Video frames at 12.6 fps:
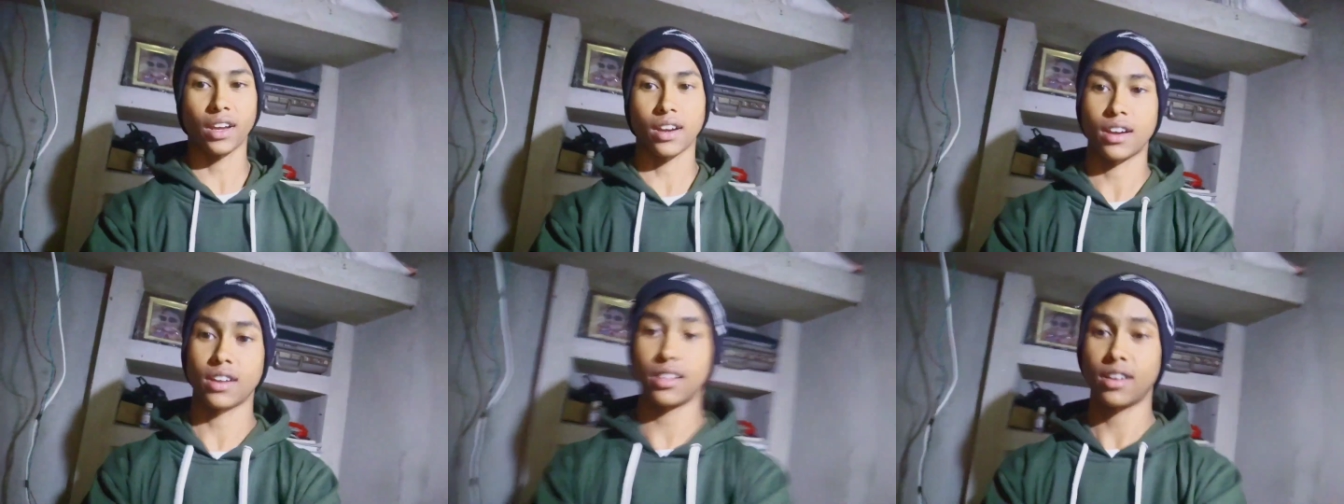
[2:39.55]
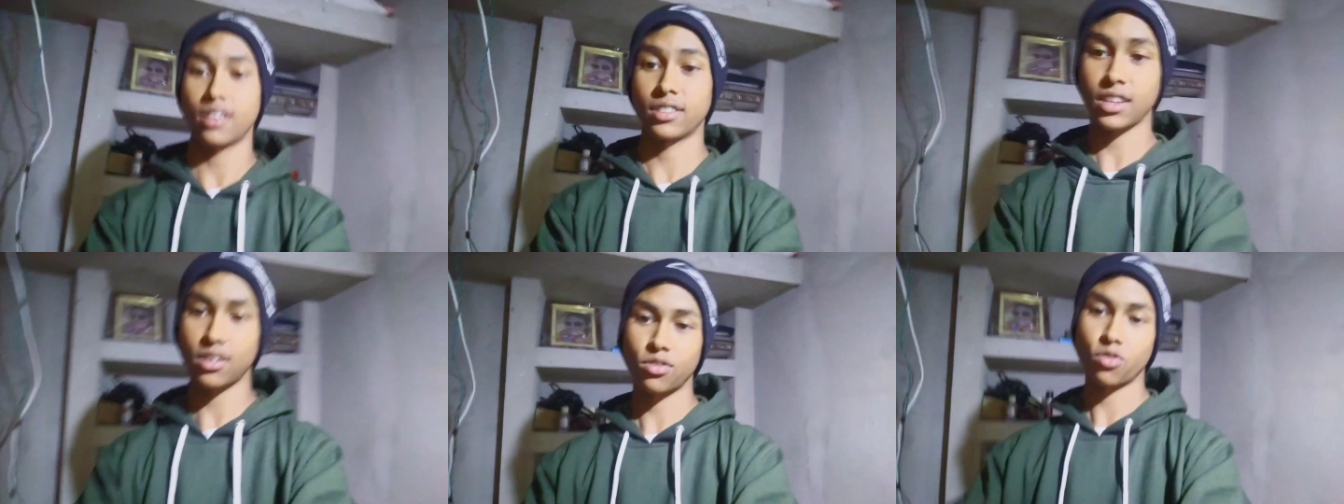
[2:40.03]
আর
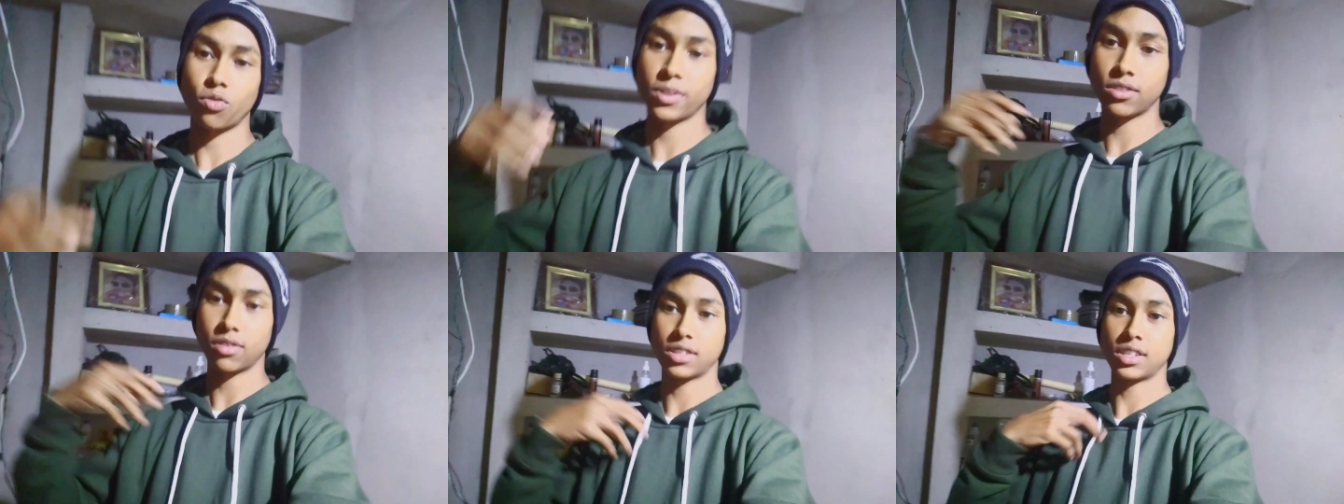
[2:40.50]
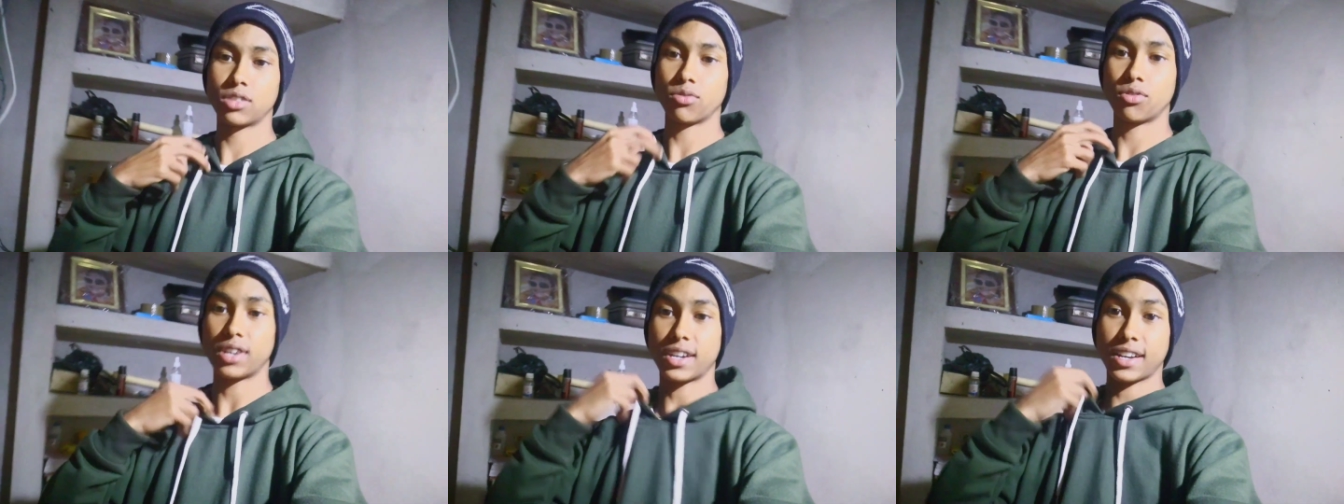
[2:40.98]
তার জন্য রুমে চলে এসেছি
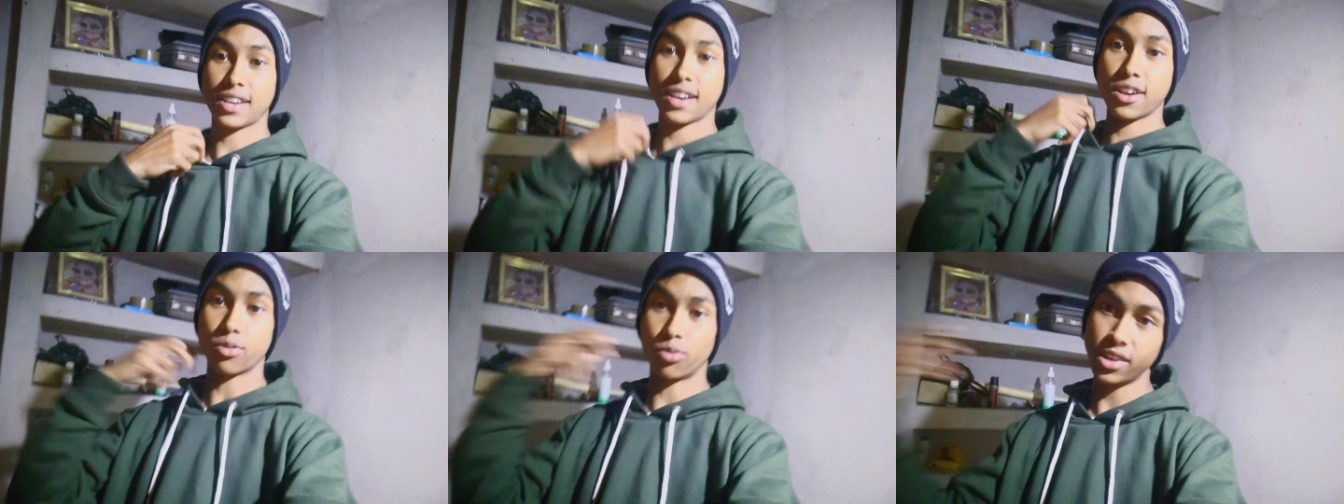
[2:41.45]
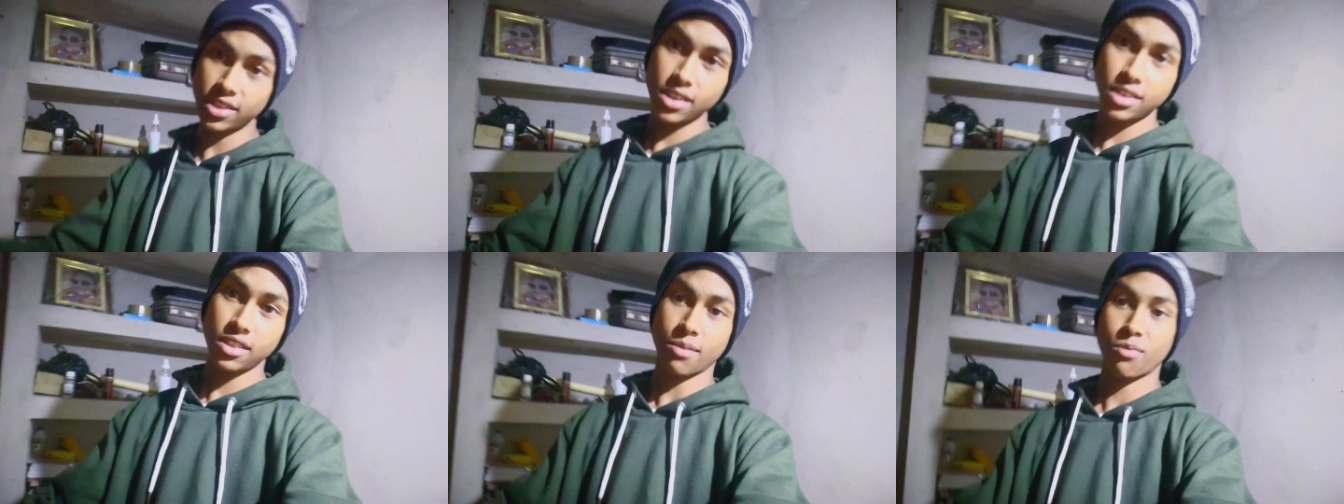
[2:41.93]
তো এটাকে আগে খুলে
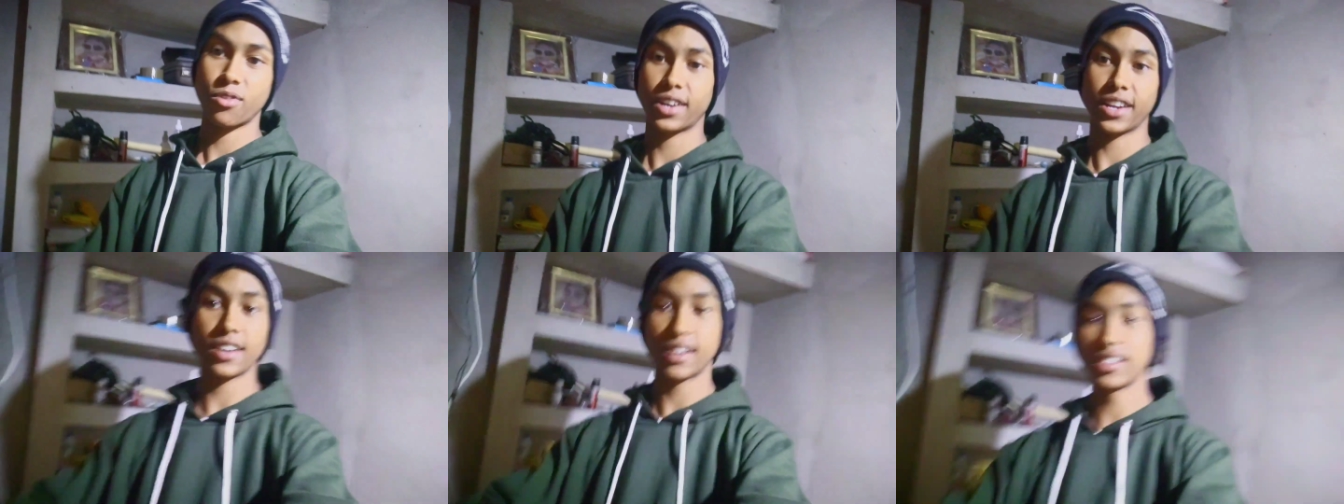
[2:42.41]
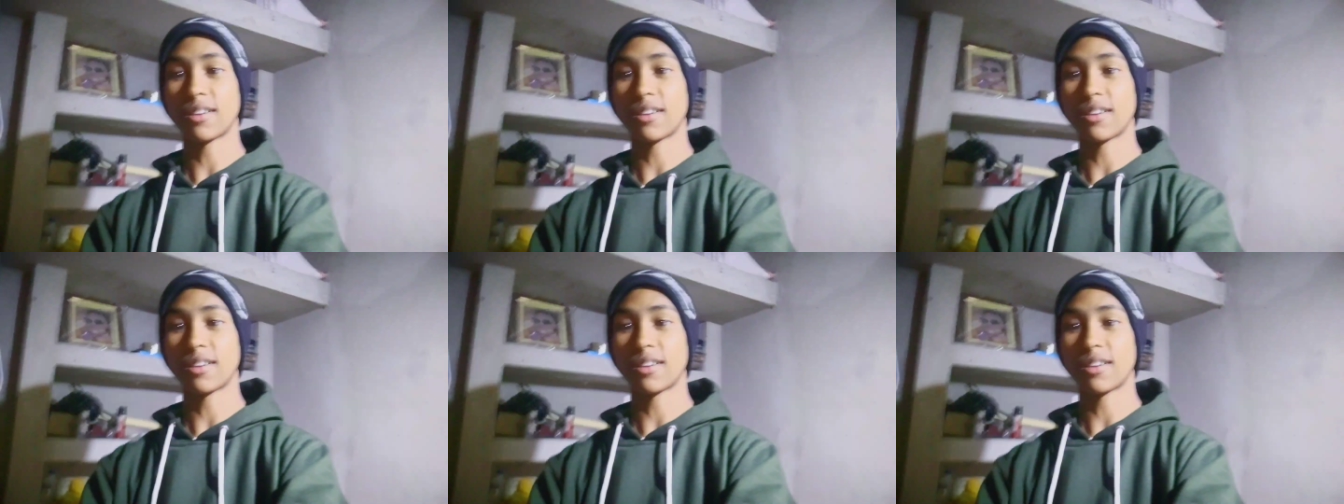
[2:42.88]
দিই তারপর খেয়ে নেই